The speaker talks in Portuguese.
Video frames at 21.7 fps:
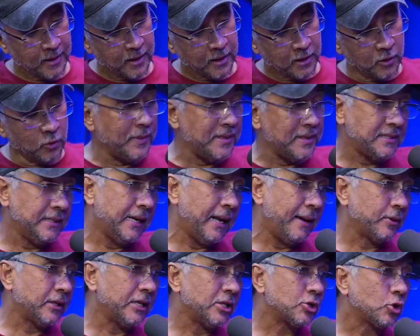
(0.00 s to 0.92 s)
eu comecei na
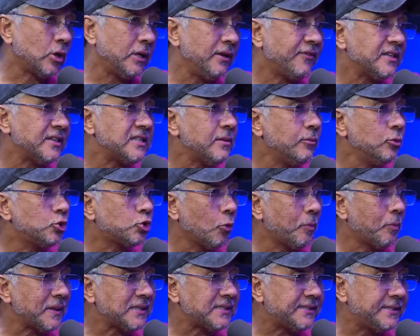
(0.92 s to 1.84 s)
época da escolinha e fazia muito show
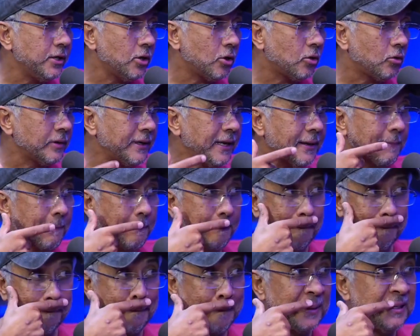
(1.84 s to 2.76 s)
pra circo, né?
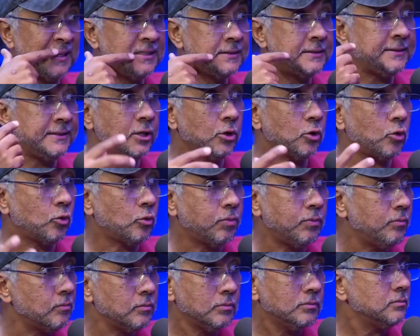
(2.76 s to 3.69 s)
Circo.
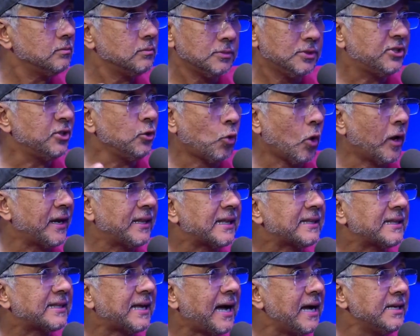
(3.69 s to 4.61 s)
Circo, cinco né? horas
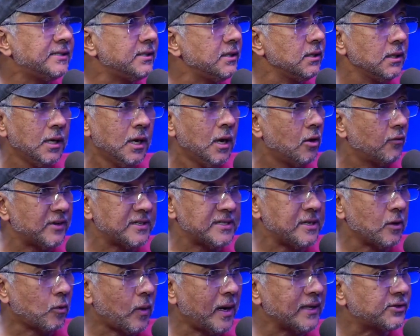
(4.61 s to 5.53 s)
da tarde,
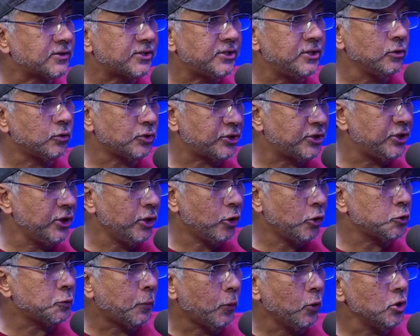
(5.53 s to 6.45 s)
fazia quatro, cinco
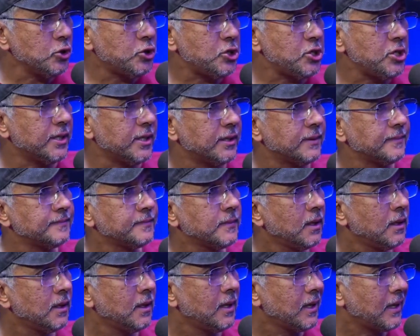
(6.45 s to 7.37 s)
circos por dia.
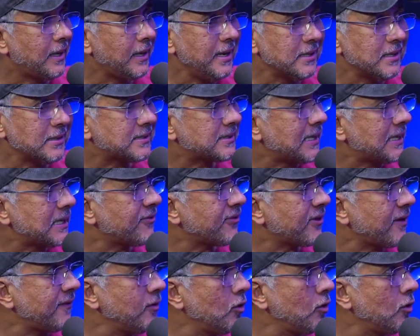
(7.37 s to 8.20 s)
Criançada ficava